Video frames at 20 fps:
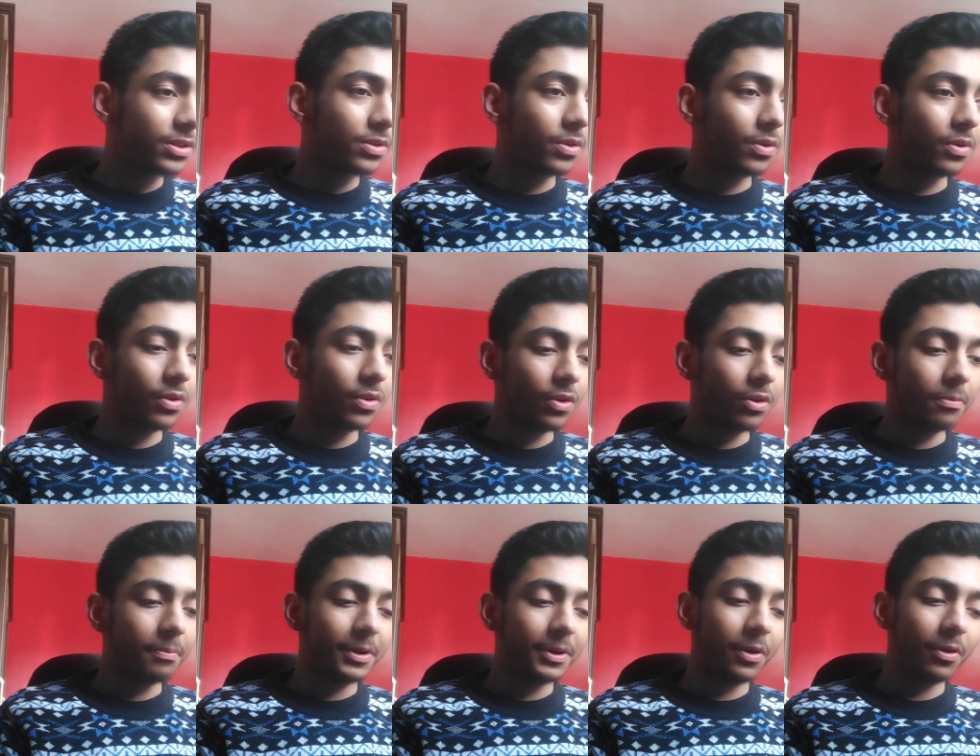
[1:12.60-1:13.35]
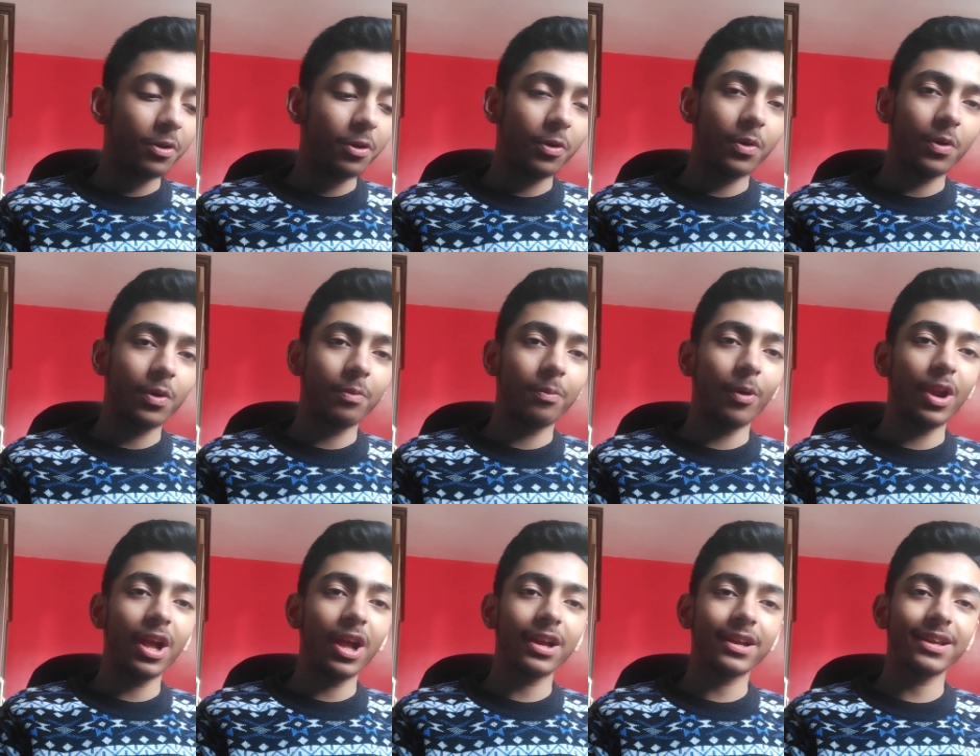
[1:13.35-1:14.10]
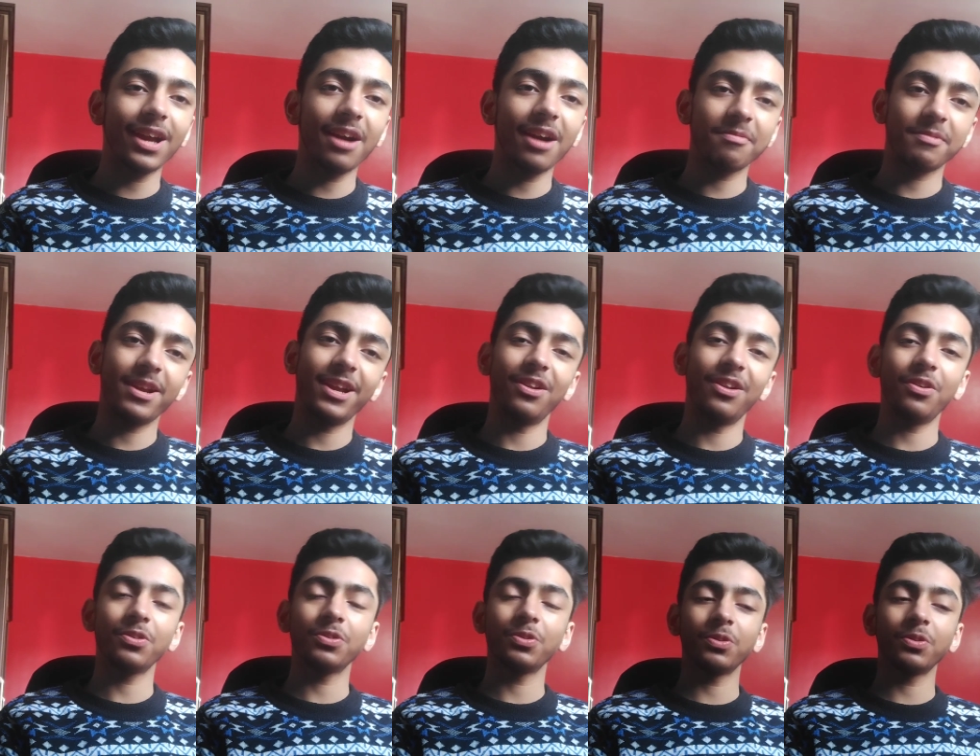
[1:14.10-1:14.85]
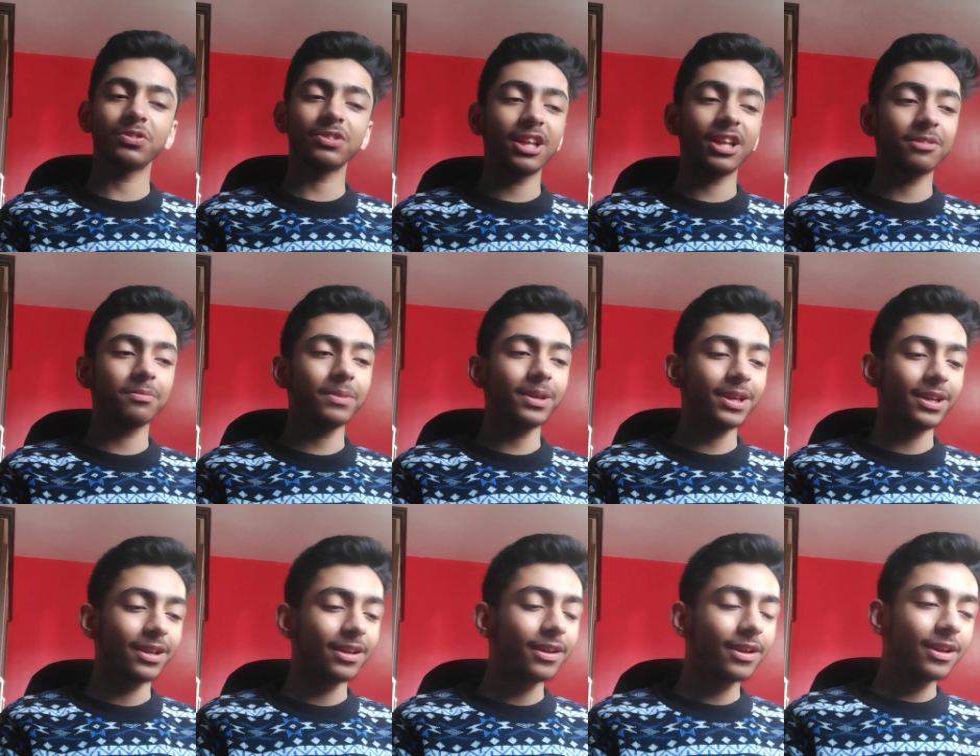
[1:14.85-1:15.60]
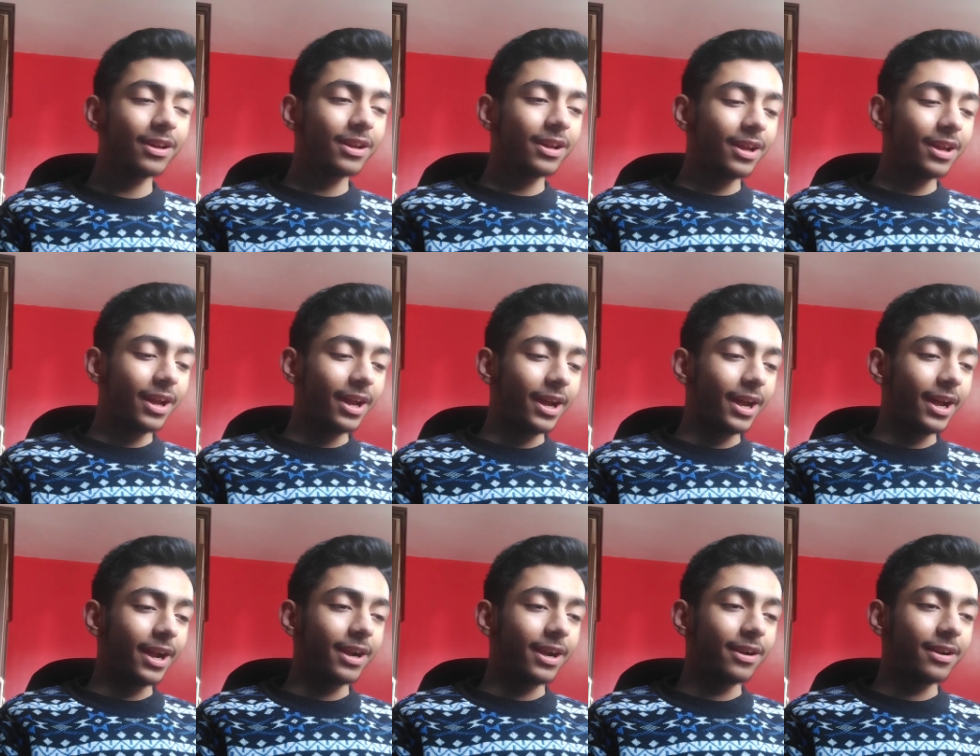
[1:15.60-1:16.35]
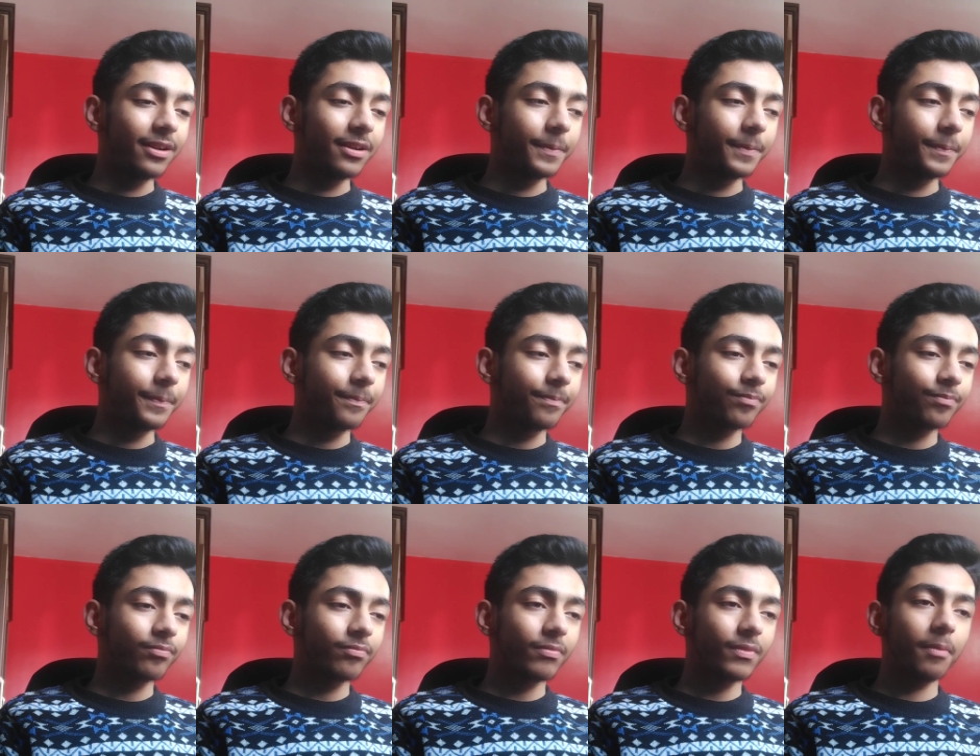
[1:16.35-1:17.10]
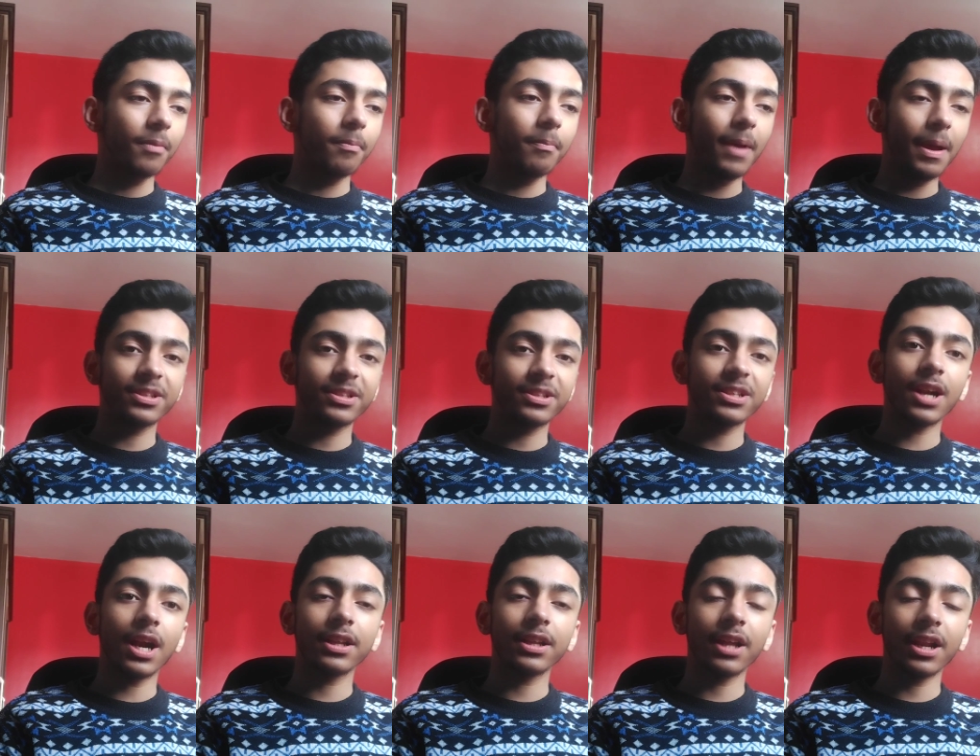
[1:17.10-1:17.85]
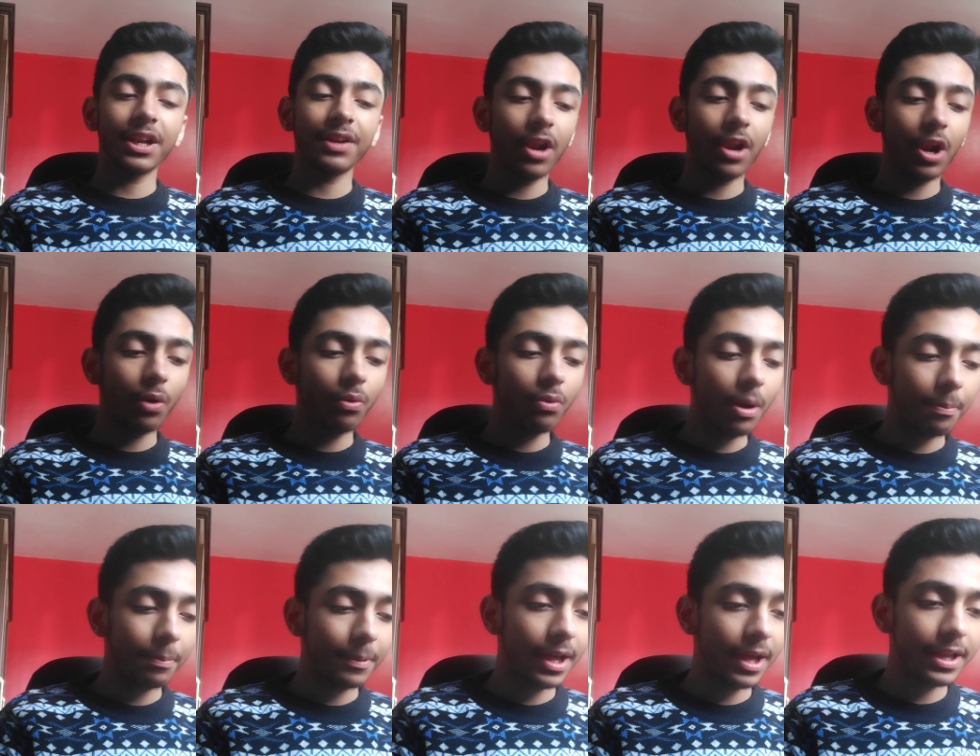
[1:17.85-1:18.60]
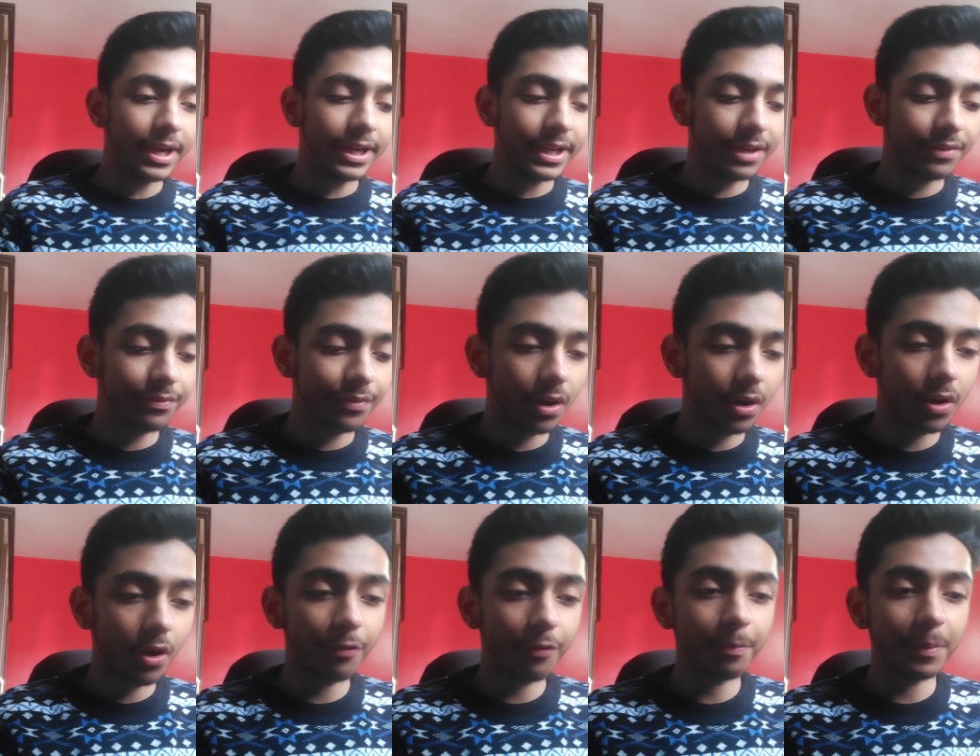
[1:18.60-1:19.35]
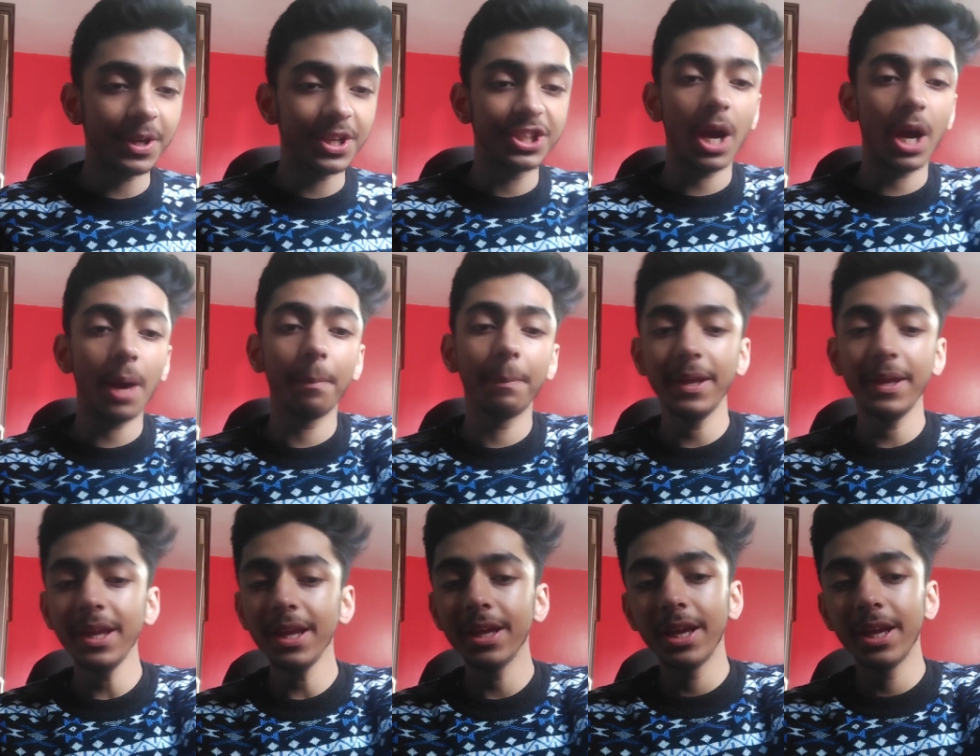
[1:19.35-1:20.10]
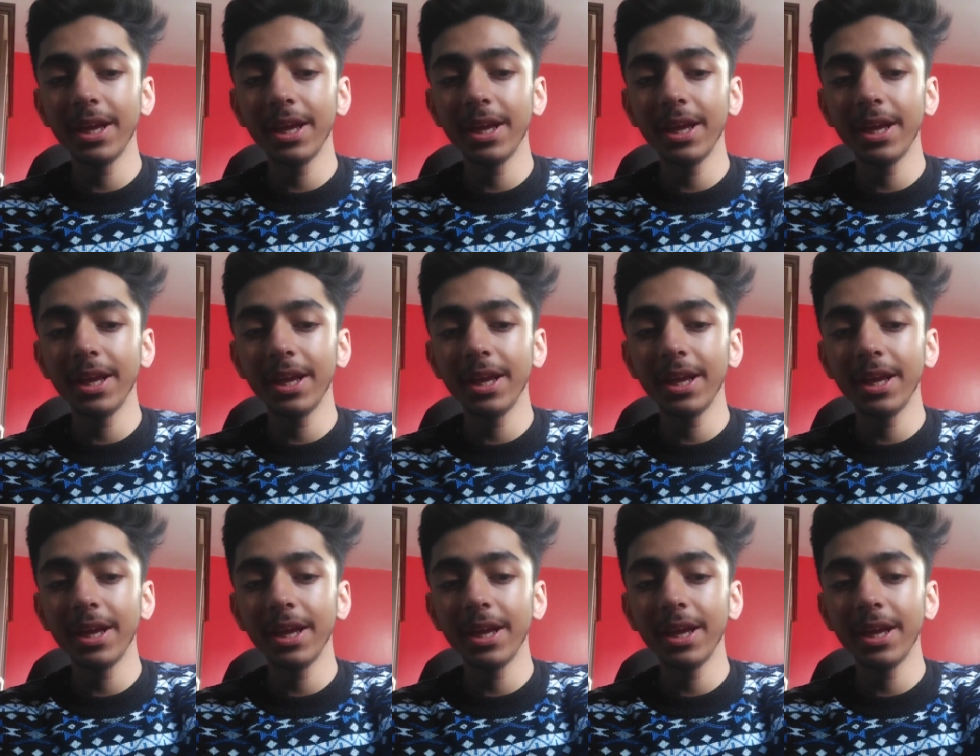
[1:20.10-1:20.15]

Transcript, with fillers: तो मैंने उनको बोला है कि आप खेल लो दोनों साथ में एंड मैं भी स्टार्ट करने वाला हूँ अपना रिटर्न वर्क ऑफ पंजाबी